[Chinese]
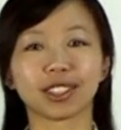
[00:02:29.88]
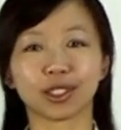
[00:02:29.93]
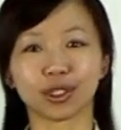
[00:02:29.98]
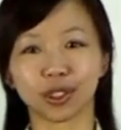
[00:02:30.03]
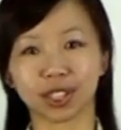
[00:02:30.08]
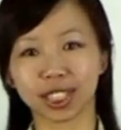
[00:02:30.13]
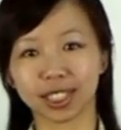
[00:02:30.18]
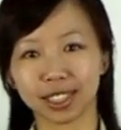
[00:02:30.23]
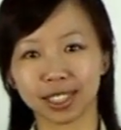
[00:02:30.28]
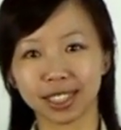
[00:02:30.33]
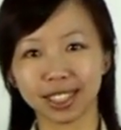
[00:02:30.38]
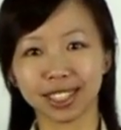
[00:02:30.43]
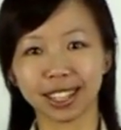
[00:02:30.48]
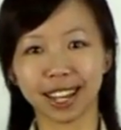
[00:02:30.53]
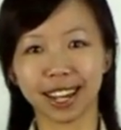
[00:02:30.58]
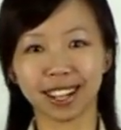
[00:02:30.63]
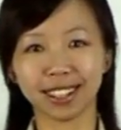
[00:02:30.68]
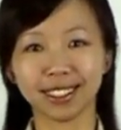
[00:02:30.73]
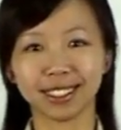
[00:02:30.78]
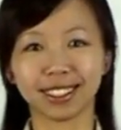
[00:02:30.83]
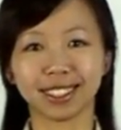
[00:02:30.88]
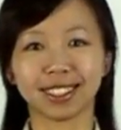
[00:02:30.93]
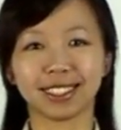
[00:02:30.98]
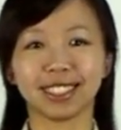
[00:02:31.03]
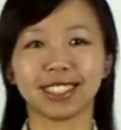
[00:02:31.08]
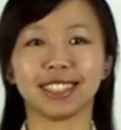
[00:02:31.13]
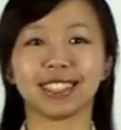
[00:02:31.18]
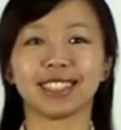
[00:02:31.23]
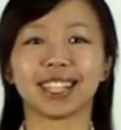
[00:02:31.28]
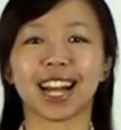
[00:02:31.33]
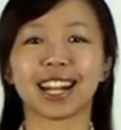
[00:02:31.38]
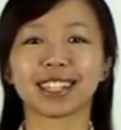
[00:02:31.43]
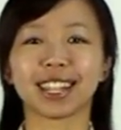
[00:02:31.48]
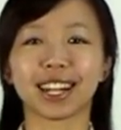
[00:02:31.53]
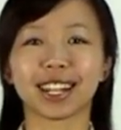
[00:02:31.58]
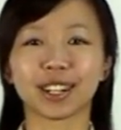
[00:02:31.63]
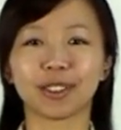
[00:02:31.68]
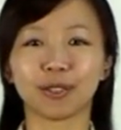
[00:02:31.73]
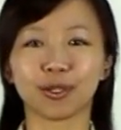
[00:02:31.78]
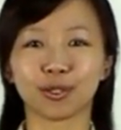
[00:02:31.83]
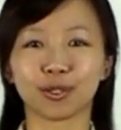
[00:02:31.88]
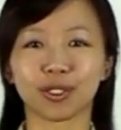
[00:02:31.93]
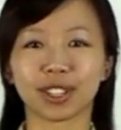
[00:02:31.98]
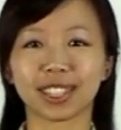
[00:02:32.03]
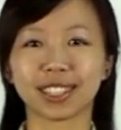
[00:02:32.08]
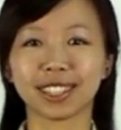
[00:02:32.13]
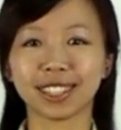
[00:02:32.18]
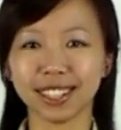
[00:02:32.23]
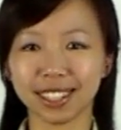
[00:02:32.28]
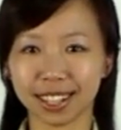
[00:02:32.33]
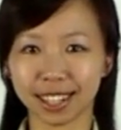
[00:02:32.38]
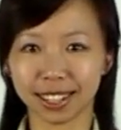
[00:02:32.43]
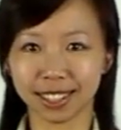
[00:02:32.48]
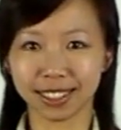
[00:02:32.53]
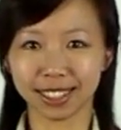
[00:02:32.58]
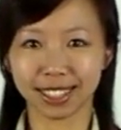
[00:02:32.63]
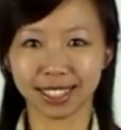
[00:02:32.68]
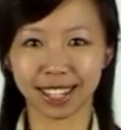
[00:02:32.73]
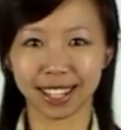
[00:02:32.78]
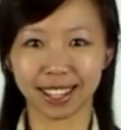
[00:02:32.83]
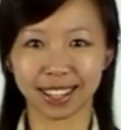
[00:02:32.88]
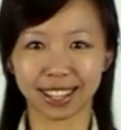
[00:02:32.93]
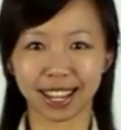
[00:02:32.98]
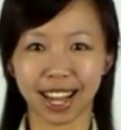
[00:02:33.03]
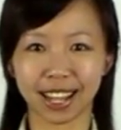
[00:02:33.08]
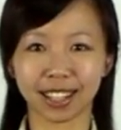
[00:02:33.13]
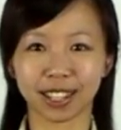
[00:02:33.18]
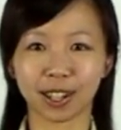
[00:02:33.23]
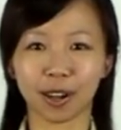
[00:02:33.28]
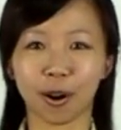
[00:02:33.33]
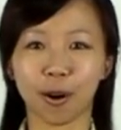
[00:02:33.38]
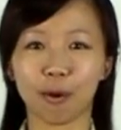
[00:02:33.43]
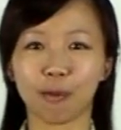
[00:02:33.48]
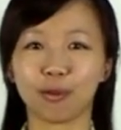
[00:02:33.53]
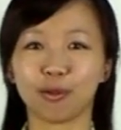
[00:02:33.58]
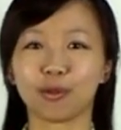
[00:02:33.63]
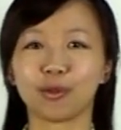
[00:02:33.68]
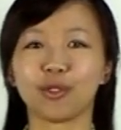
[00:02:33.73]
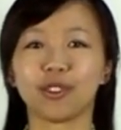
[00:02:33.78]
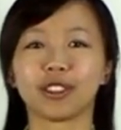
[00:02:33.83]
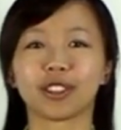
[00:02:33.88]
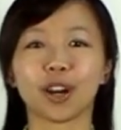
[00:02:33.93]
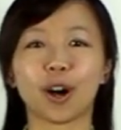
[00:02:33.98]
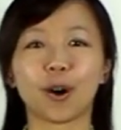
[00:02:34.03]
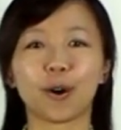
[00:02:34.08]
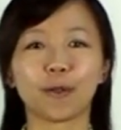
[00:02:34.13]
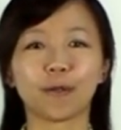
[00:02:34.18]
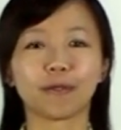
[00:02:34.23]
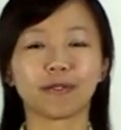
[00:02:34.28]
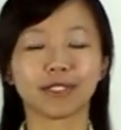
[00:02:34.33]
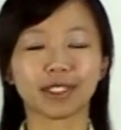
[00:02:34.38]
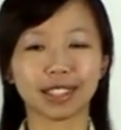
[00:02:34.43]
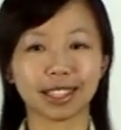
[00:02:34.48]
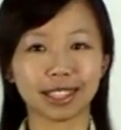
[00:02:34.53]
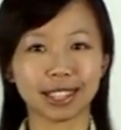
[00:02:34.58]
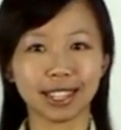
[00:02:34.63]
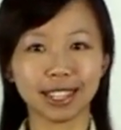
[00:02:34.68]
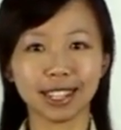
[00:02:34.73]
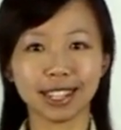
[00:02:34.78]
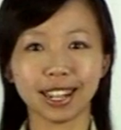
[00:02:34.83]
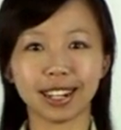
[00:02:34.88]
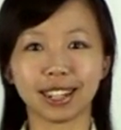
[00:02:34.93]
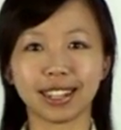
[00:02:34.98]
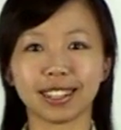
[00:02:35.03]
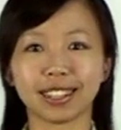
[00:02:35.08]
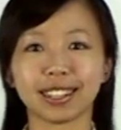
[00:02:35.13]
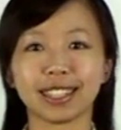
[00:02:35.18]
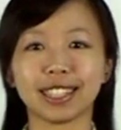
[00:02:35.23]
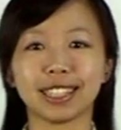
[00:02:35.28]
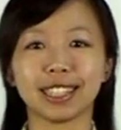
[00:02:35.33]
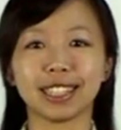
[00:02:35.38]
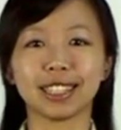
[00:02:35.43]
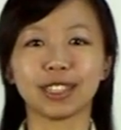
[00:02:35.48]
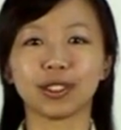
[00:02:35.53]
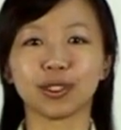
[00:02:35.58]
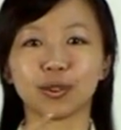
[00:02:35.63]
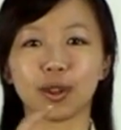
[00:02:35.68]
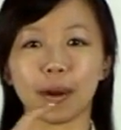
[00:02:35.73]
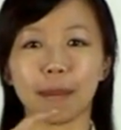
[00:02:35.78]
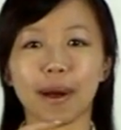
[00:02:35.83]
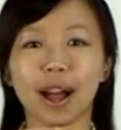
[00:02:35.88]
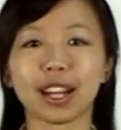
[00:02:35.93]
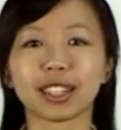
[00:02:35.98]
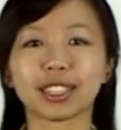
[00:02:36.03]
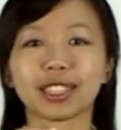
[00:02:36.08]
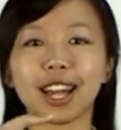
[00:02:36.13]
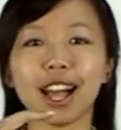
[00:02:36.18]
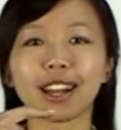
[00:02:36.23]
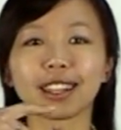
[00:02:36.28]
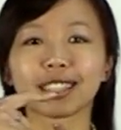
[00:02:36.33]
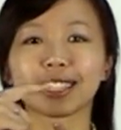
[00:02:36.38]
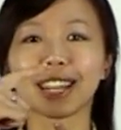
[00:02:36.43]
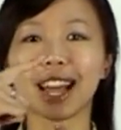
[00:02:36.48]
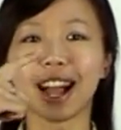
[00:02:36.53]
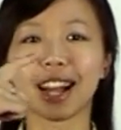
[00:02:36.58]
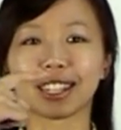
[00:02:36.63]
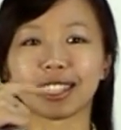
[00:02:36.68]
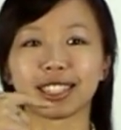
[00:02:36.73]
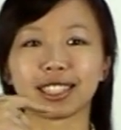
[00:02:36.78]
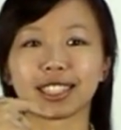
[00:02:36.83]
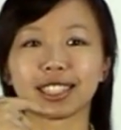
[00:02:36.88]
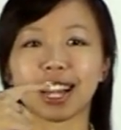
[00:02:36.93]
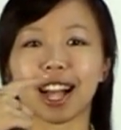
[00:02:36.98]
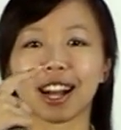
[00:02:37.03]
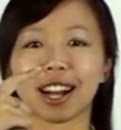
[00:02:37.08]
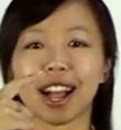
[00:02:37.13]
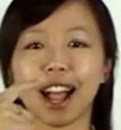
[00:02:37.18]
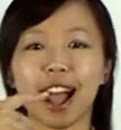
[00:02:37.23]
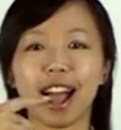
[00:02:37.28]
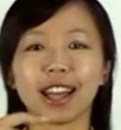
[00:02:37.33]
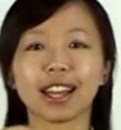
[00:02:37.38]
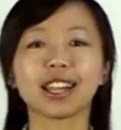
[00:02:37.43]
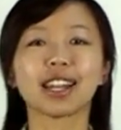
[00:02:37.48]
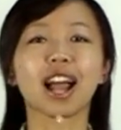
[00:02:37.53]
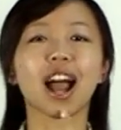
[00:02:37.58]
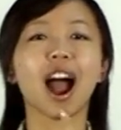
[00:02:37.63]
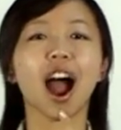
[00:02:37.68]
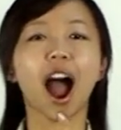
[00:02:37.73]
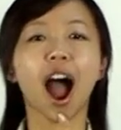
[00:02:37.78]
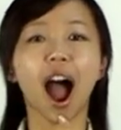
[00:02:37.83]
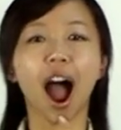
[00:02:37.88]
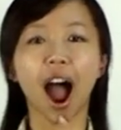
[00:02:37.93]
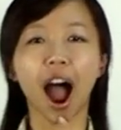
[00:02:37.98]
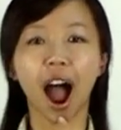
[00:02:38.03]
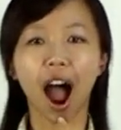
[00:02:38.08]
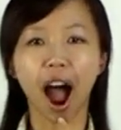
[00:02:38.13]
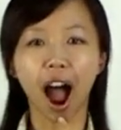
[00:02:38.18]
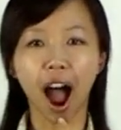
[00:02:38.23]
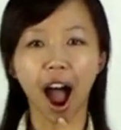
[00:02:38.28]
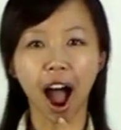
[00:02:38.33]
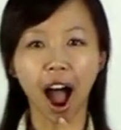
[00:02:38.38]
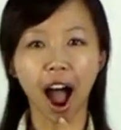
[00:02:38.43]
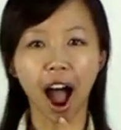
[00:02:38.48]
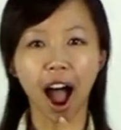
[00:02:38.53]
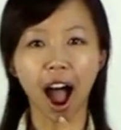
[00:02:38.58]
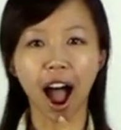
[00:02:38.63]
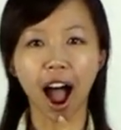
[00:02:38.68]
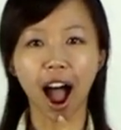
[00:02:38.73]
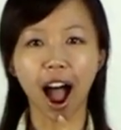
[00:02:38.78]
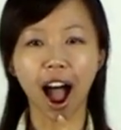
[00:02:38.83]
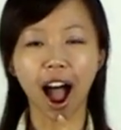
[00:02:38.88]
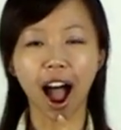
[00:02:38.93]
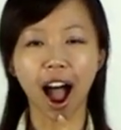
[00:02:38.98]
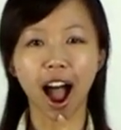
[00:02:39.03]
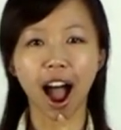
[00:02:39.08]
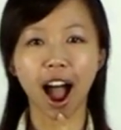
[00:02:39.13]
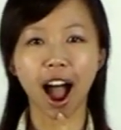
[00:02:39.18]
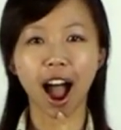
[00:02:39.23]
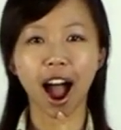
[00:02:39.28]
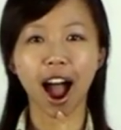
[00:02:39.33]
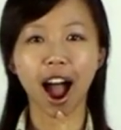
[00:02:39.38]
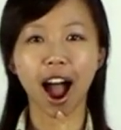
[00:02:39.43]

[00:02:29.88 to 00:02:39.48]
始学习之前，请大家跟我做四个简单的口部运动。第一个，嘴巴上下张开，啊